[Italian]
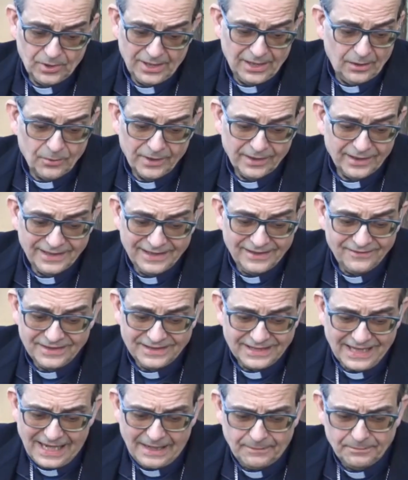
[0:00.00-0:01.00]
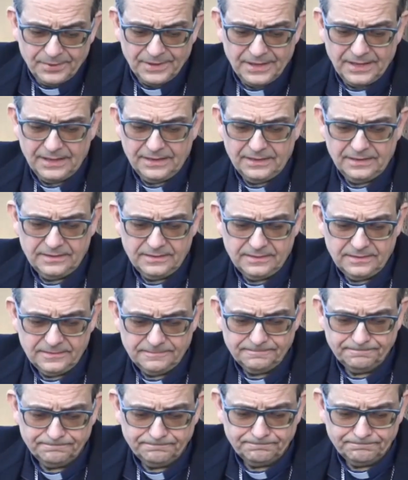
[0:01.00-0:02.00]
che la guerra è inevitabile
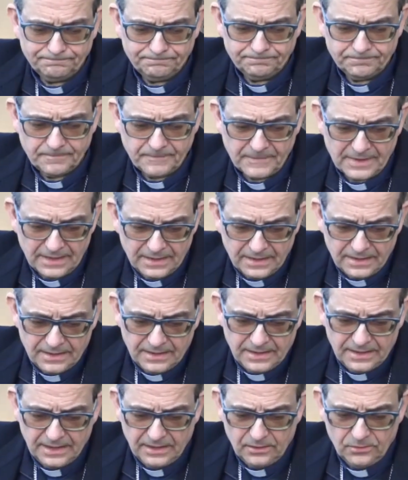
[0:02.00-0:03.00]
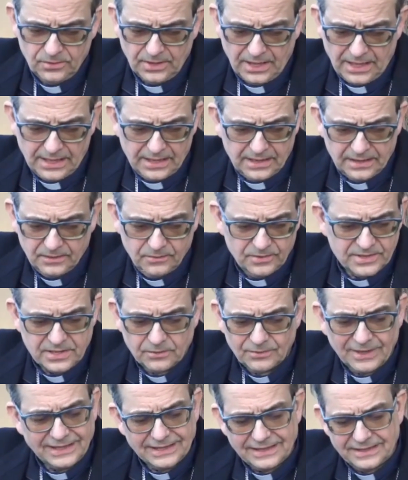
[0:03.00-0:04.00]
mm. e allora questa
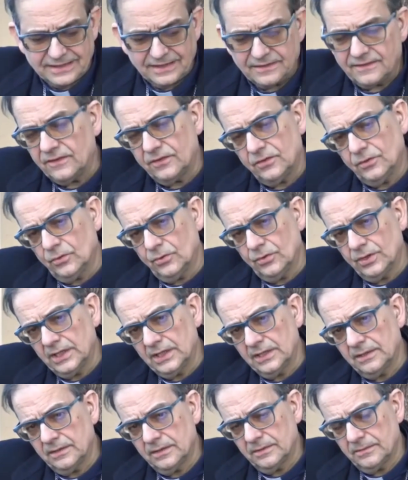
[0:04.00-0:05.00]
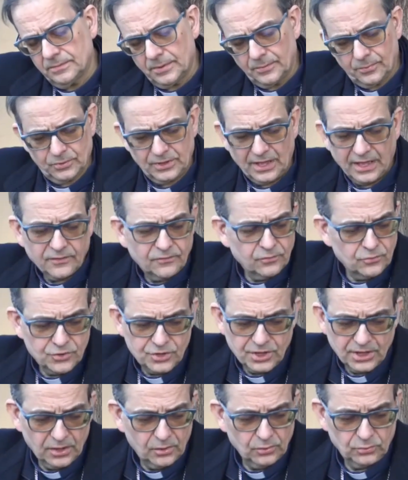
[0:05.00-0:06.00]
è una tentazione, proprio da
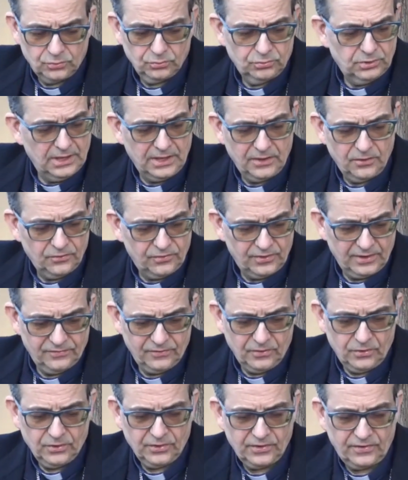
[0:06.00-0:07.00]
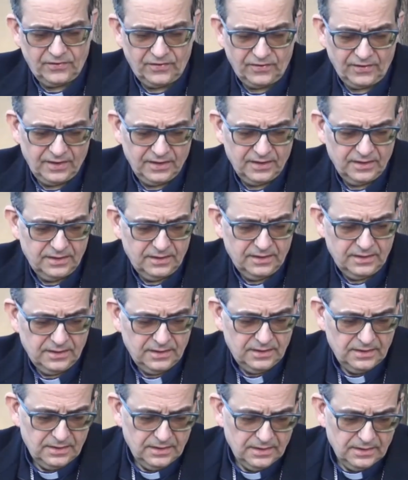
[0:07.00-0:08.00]
rifugire con tutte le nostre forze.
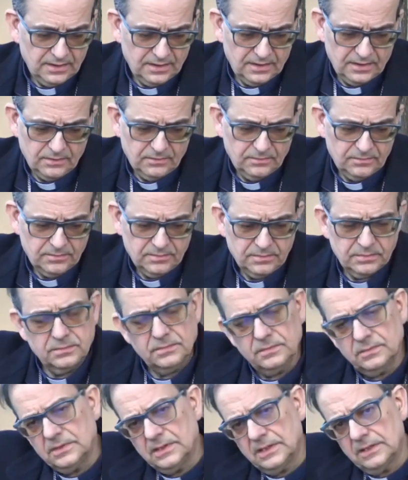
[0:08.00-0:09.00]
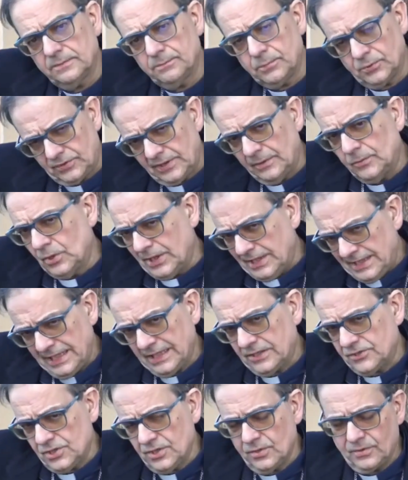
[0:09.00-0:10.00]
Un... possiamo
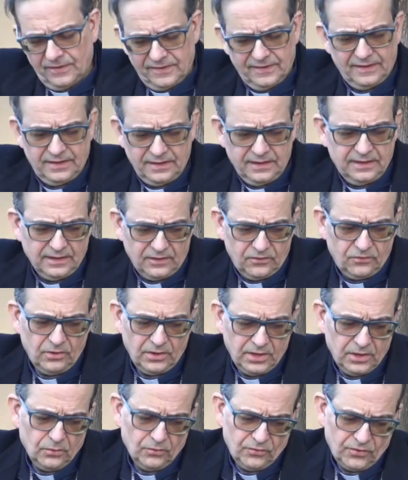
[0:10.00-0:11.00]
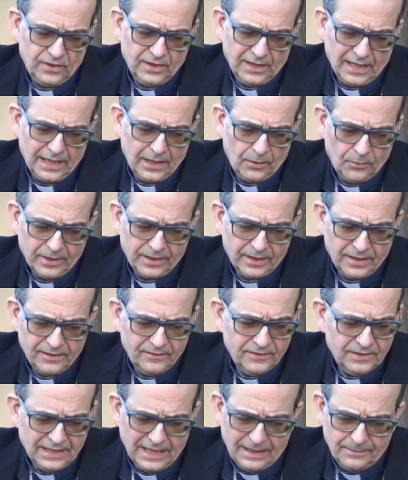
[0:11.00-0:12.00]
crederci in questa tentazione di considerare la guerra
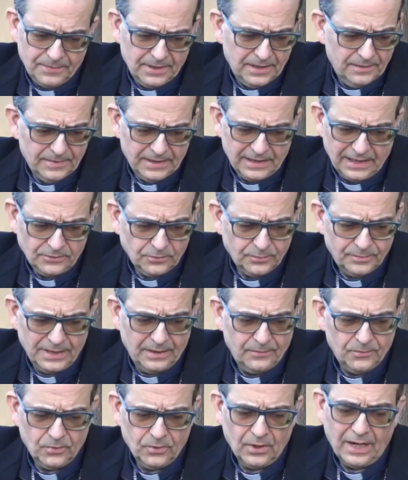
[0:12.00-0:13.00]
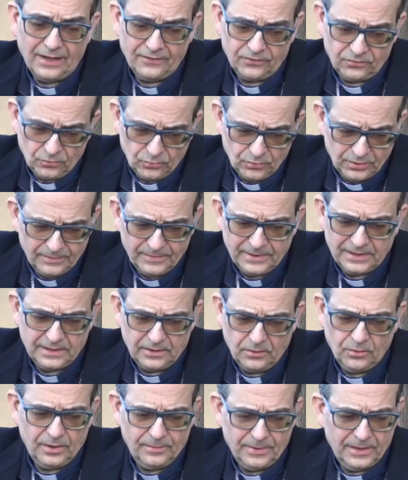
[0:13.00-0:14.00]
inevitabile, ma la dobbiamo
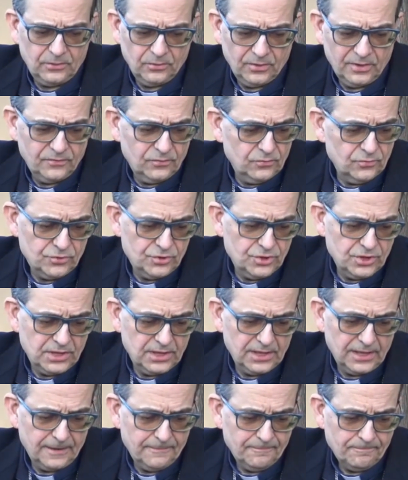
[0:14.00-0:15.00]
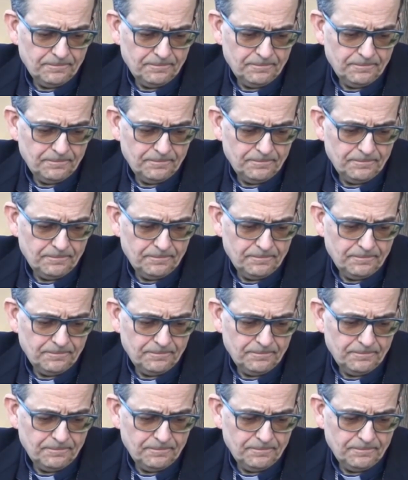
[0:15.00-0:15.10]
assolutamente, lo ripeto, rifugire.